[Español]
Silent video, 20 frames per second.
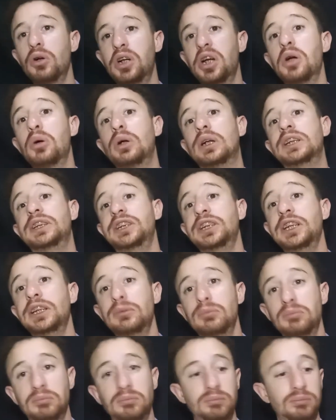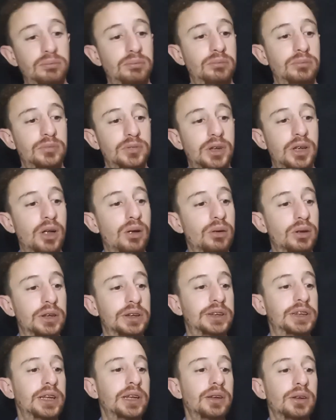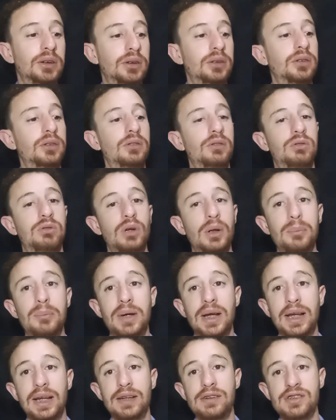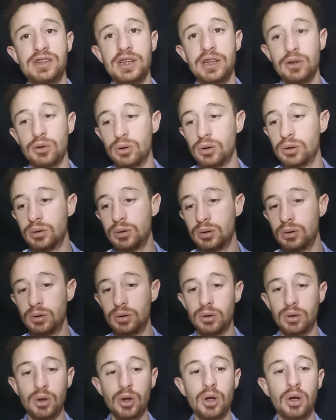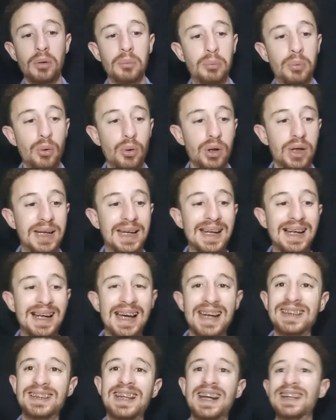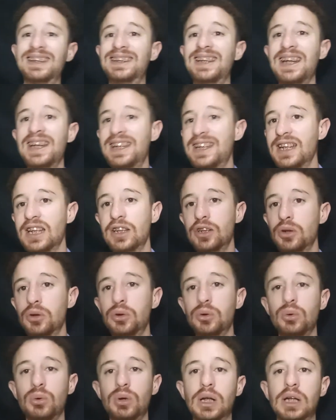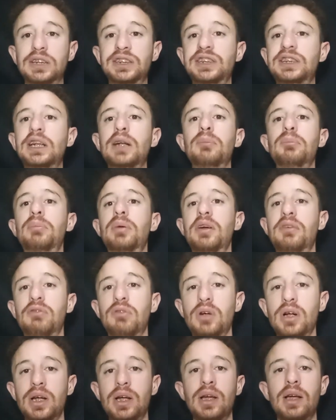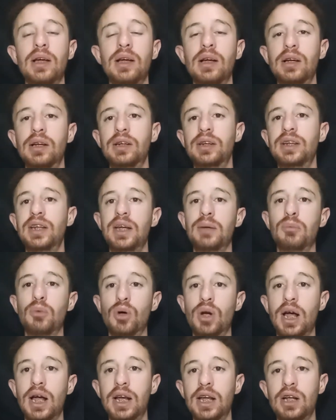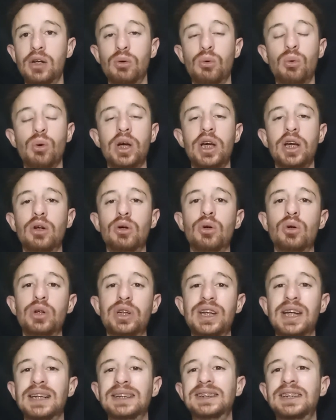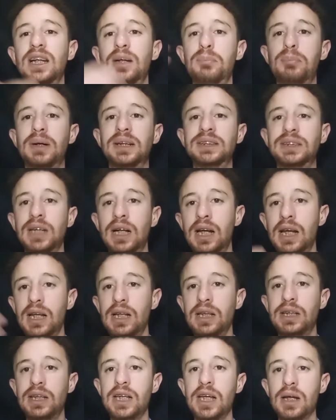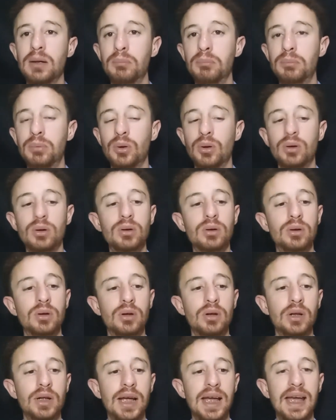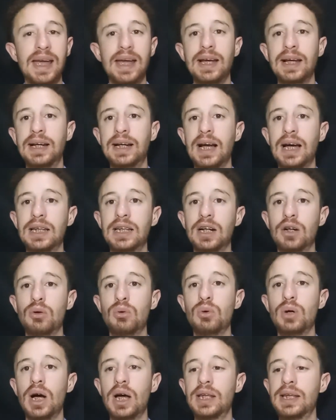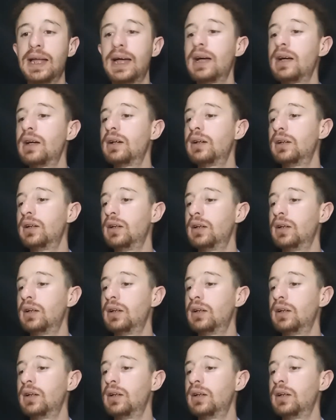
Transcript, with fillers: Creo que sí, creo que sí, fue merecido porque la estrategia de Honduras siempre fue demorar el juego y hacer pasar el tiempo en cada jugada,